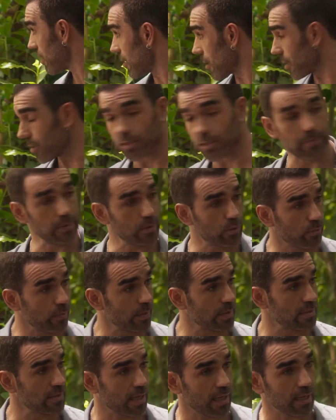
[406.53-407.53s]
Recibí tu
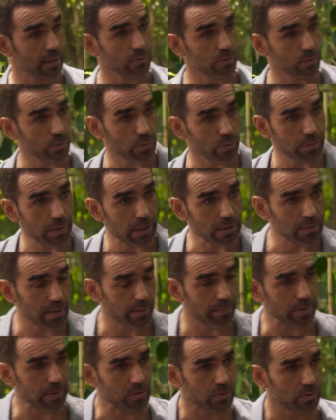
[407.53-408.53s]
mensaje. ¿Todo bien? ¿Qué
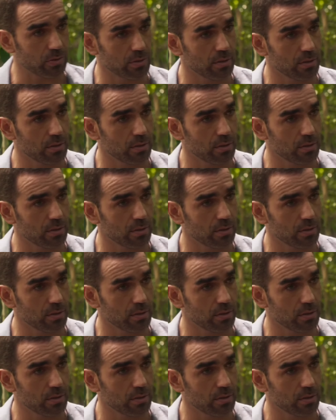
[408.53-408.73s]
pasó?